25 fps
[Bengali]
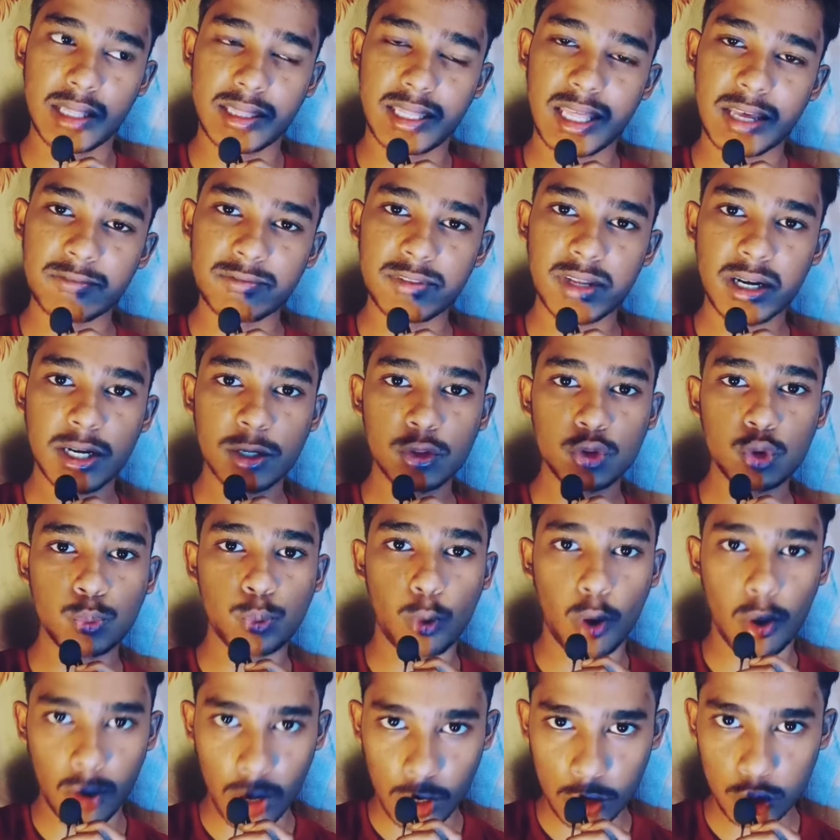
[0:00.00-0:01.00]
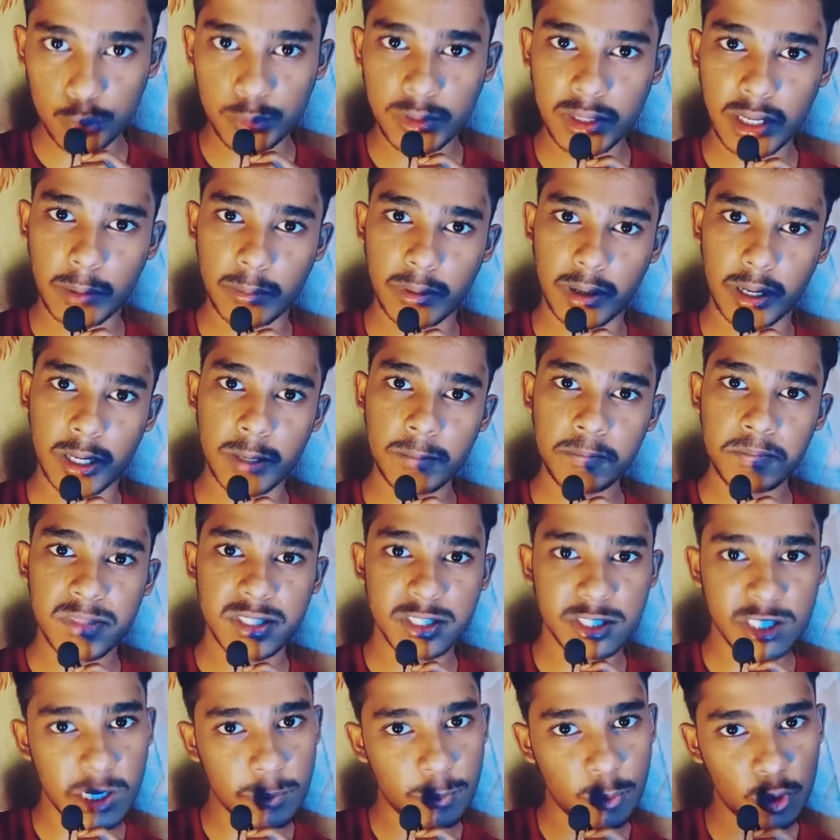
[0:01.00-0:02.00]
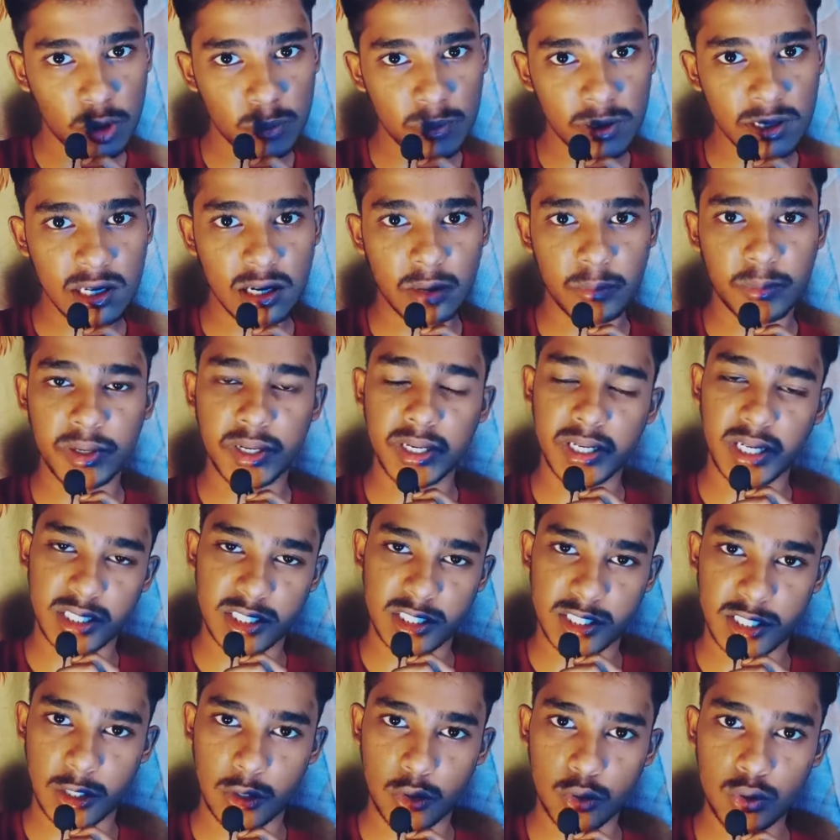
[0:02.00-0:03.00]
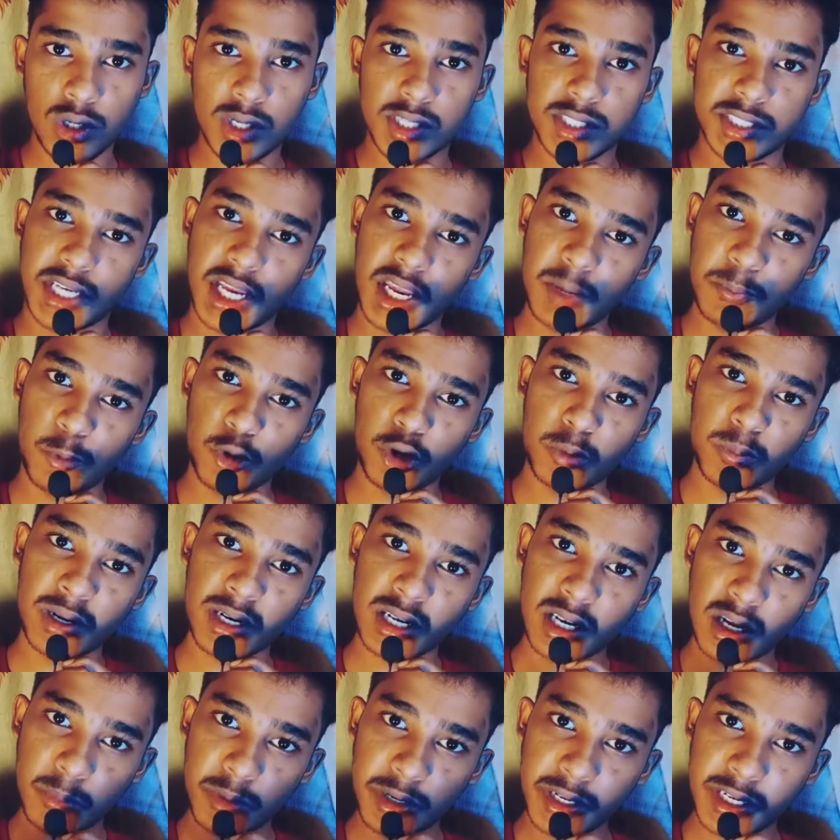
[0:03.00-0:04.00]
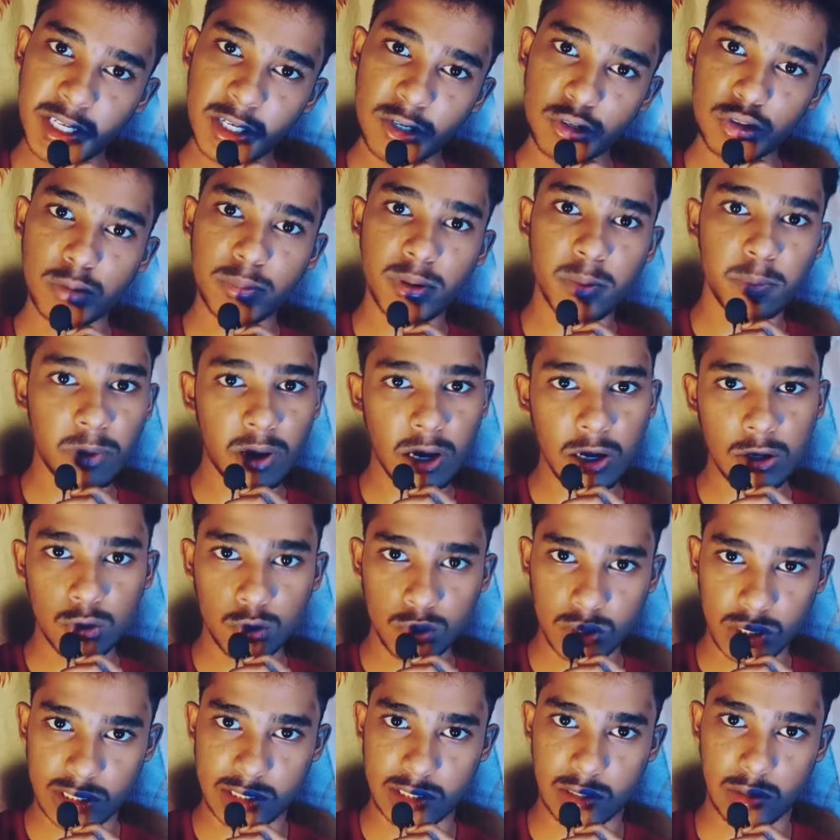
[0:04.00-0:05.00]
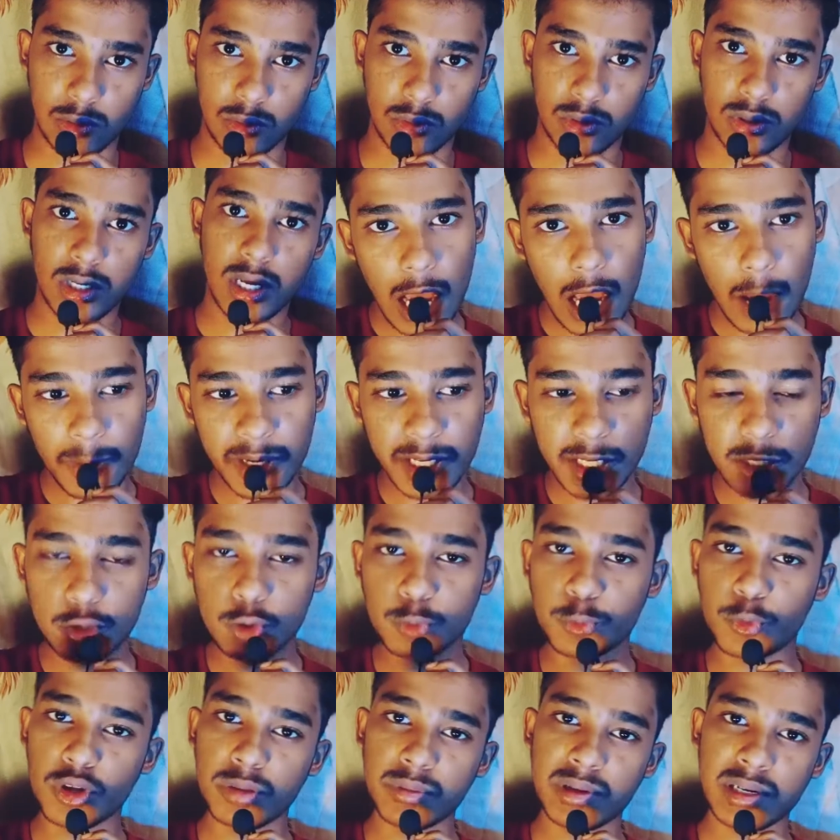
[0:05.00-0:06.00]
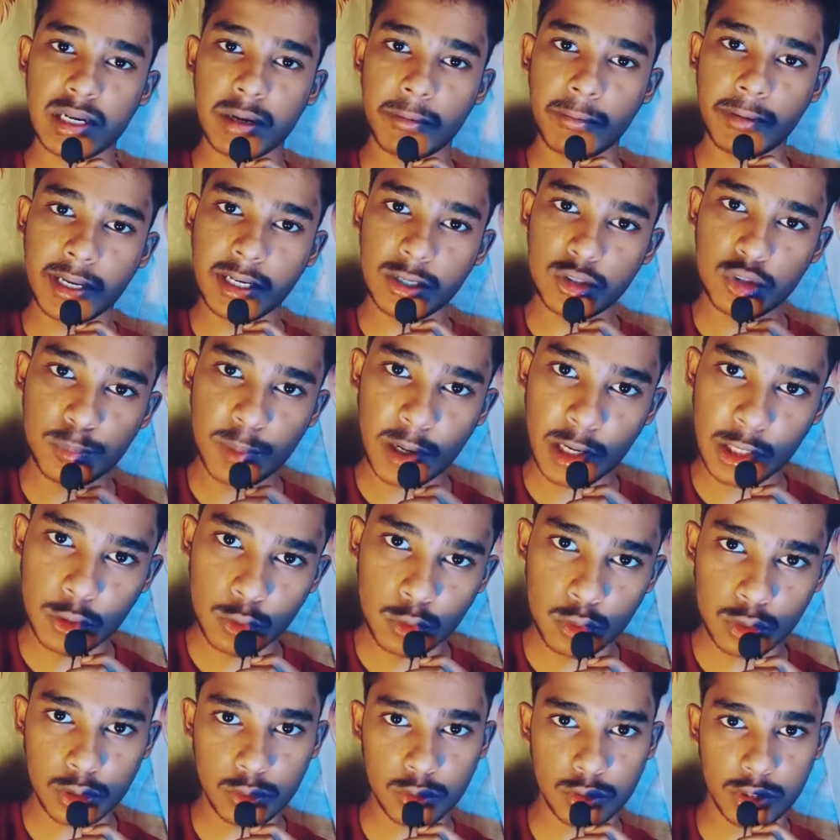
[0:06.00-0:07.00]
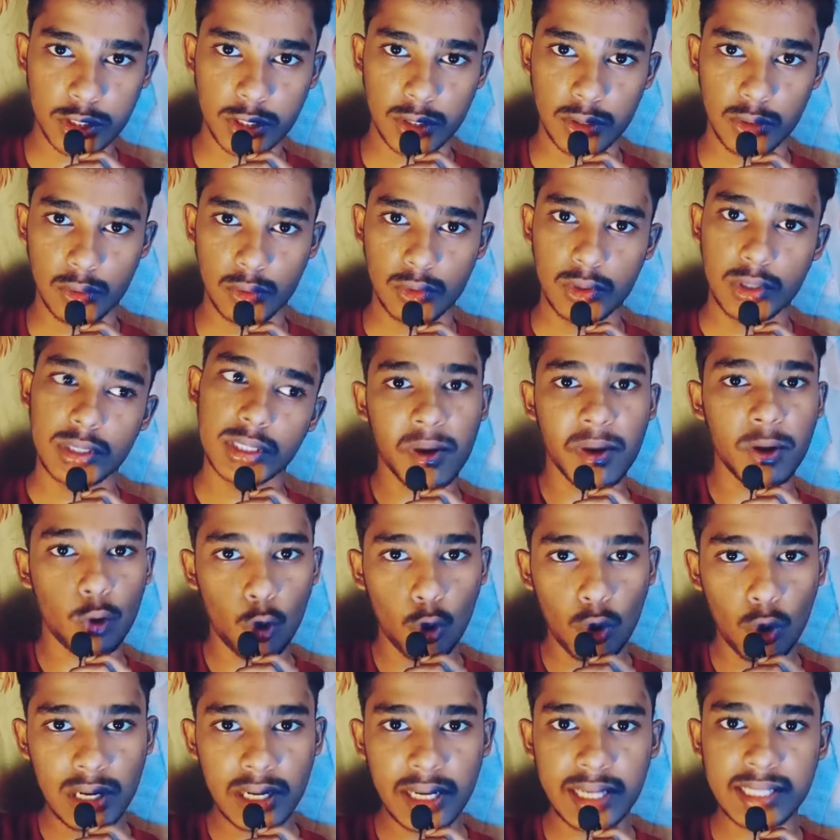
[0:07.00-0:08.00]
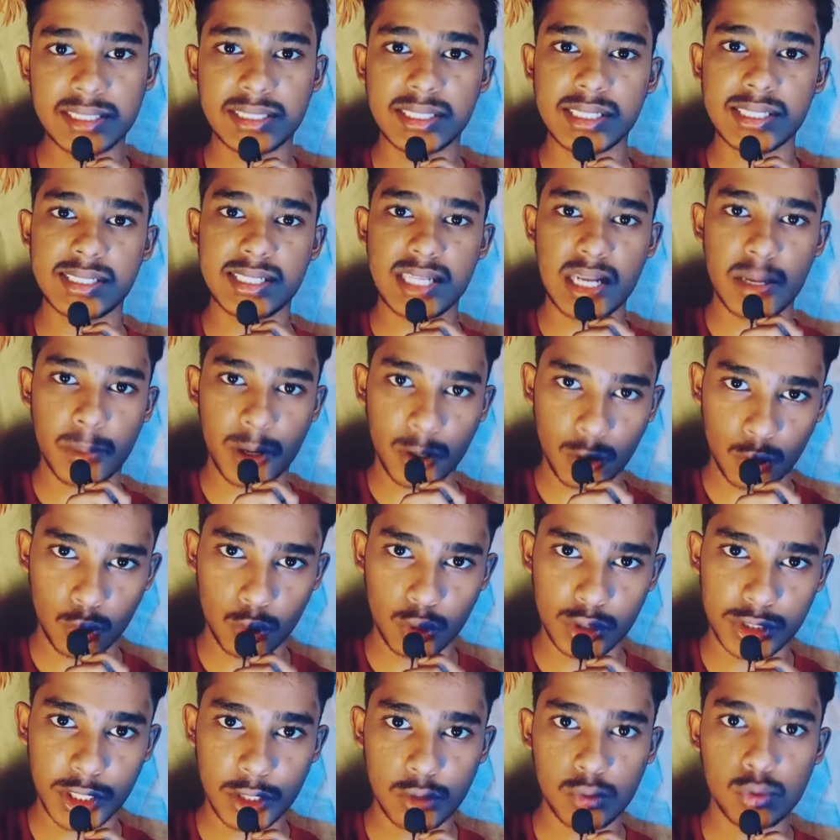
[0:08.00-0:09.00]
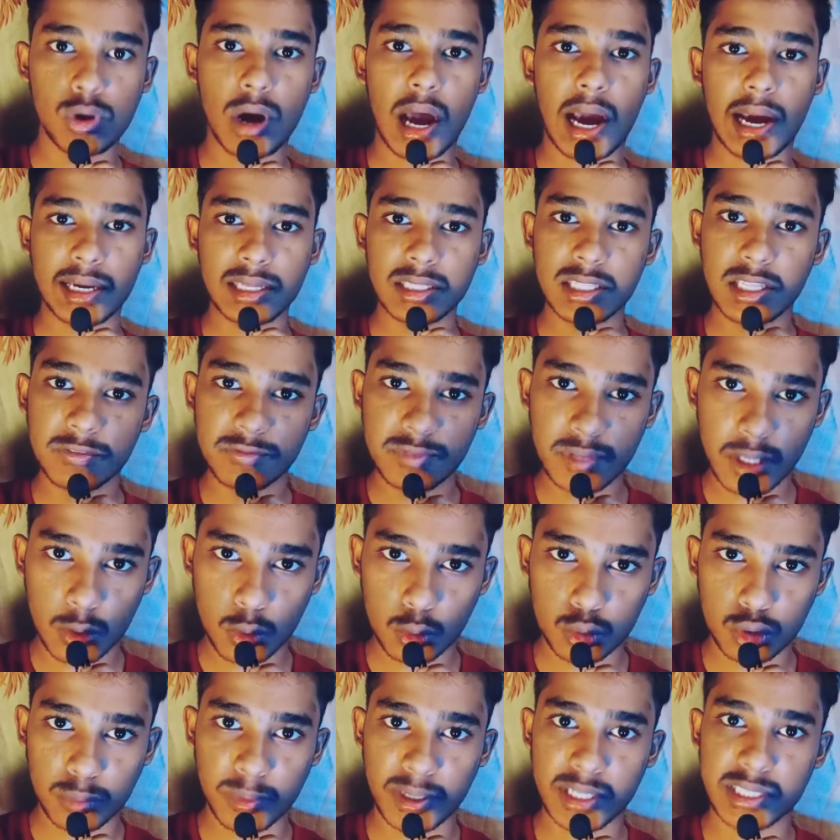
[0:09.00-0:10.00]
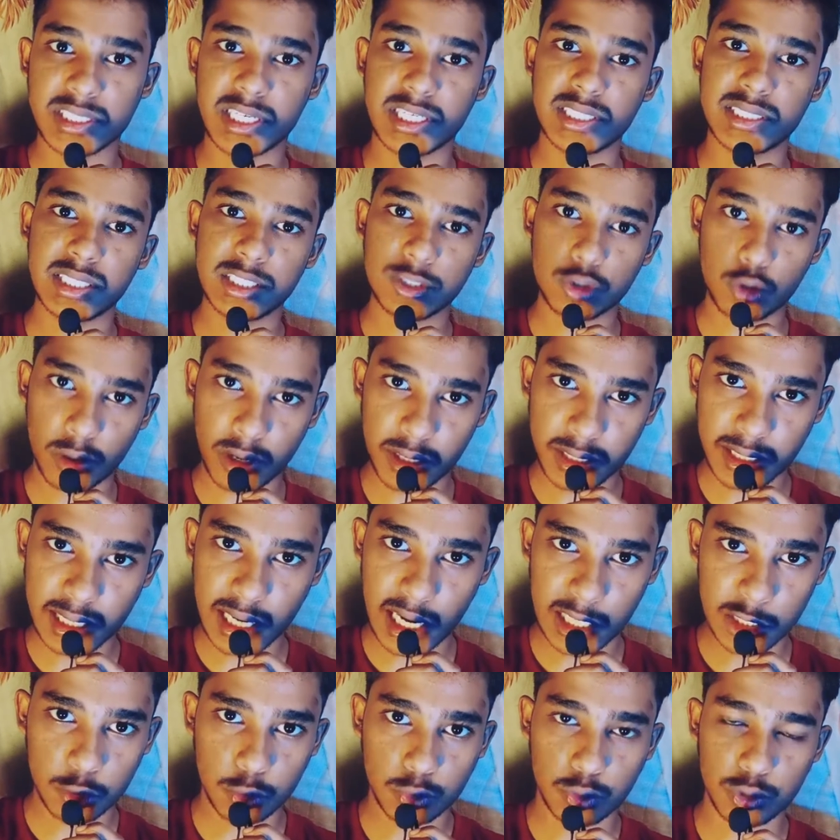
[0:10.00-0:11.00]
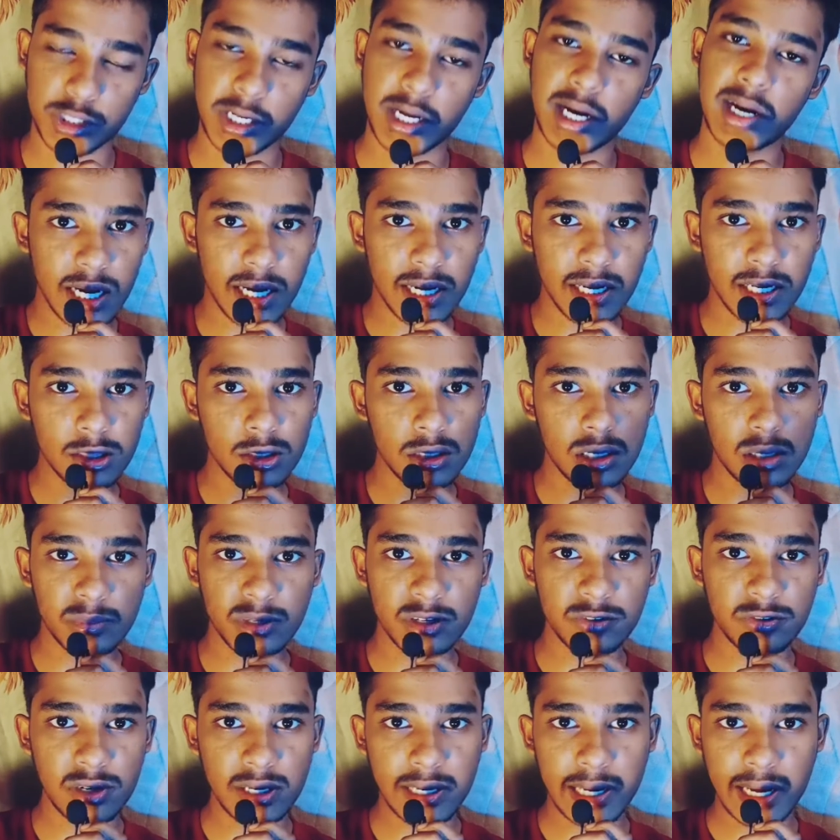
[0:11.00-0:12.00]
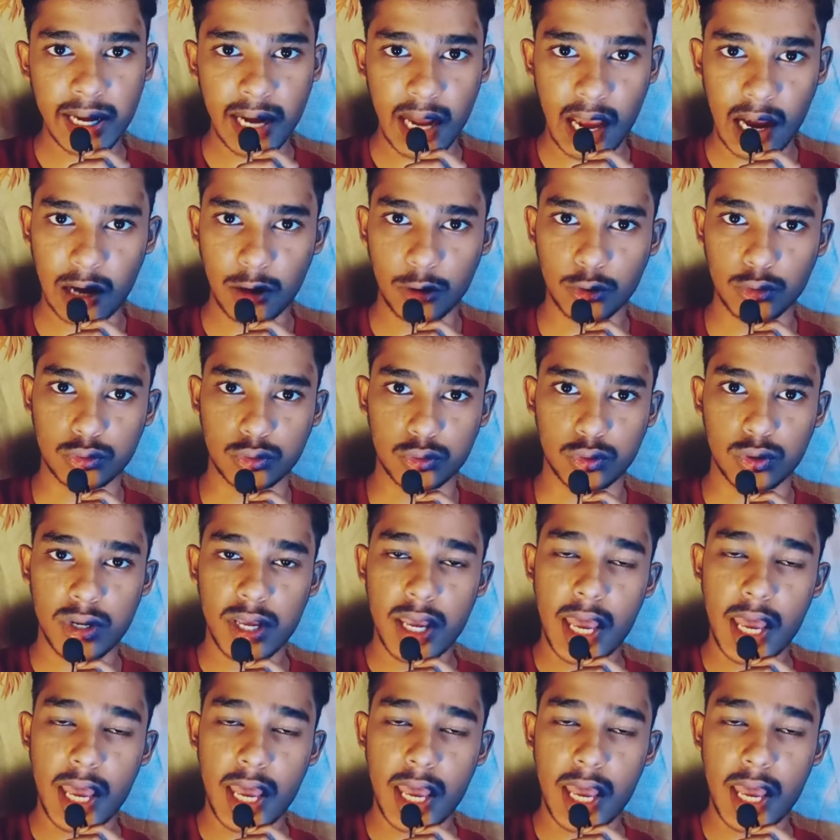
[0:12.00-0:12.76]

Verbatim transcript: দেবদার কিন্তু বলনা তুমি আমারে যেই পরিমাণ কমেডিটা ছিল সেই পরিমাণ কমেডি কিন্তু আবার পাগলুতে ছিল আবার কিছু পরিমাণ কমেডি কিন্তু পাগলুটুতেও ছিল মানে ওল্ডের যেই সিনেমাগুলো যেগুলো আগে দেবদা করতো মানে যেই যেই জনারে কাজ করতো সেখানে কিন্তু কমিক ফিল্ডটাকে রাখা হতো